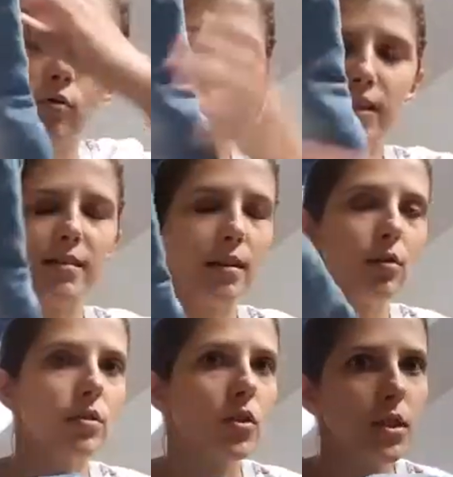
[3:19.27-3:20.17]
elle le faisait à
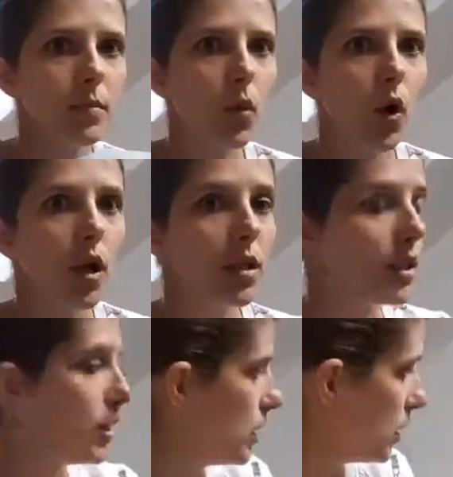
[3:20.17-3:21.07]
50 centimes, quoi.
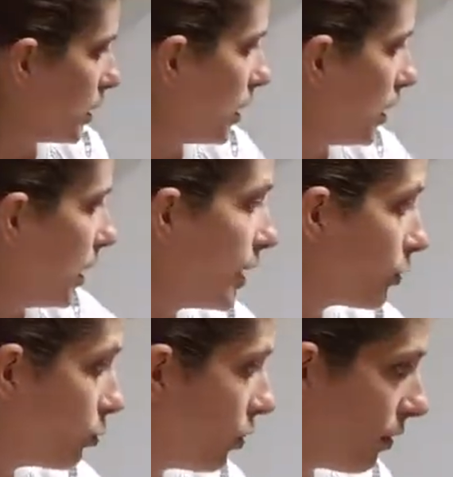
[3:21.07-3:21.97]
Il
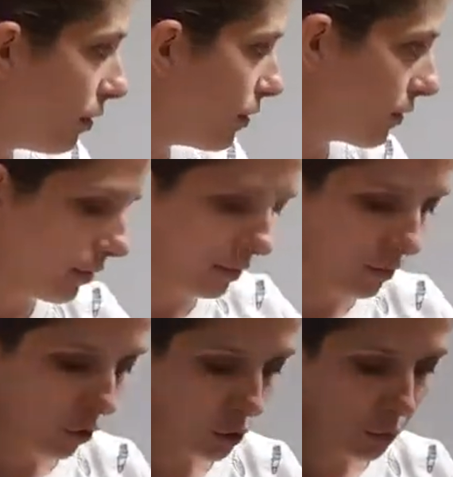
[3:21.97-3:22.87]
est tout neuf.
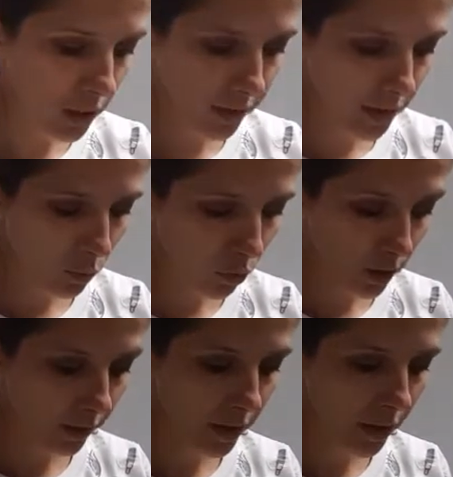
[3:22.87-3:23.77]
franchement, les vêtements,
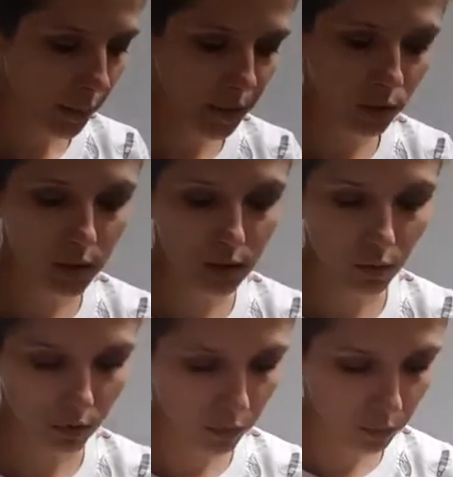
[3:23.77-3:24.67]
on avait l'impression qu'ils ont...
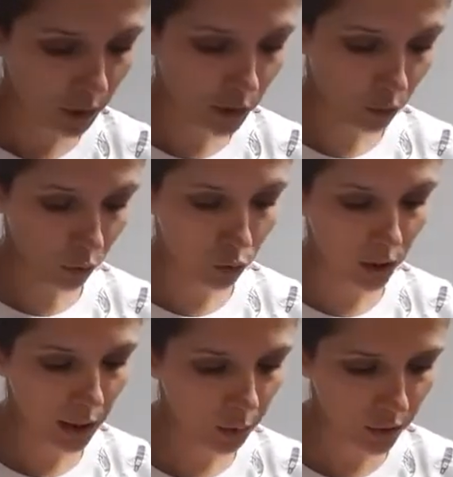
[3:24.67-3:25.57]
Bah, en tout
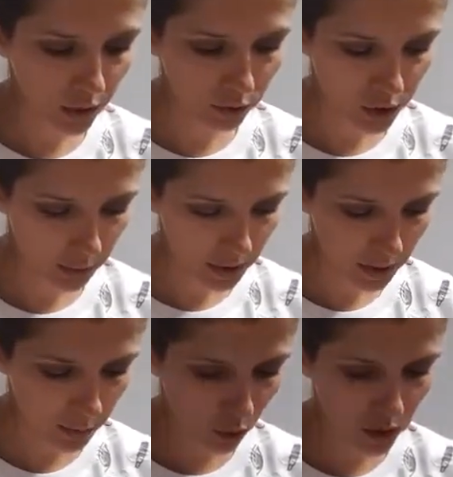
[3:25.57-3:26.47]
cas, les pantalons jamais
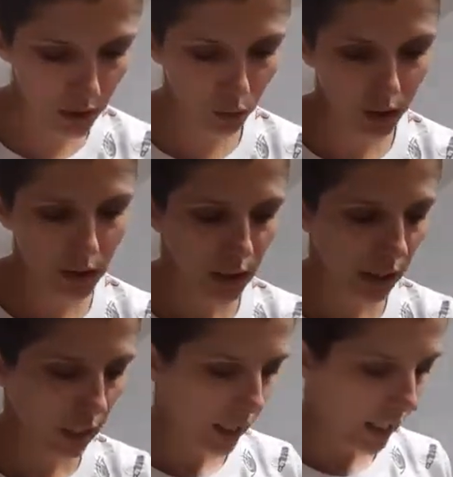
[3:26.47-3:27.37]
été portés, quoi.
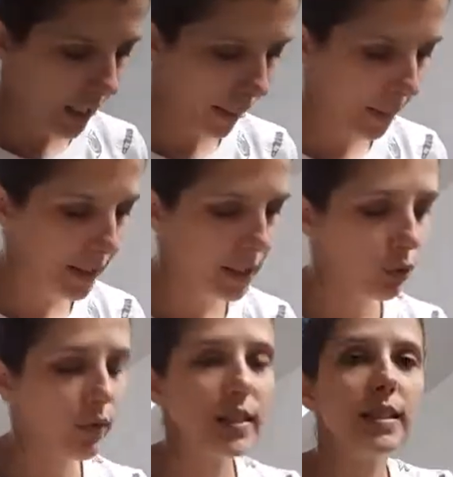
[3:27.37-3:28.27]
Et après, j'ai trouvé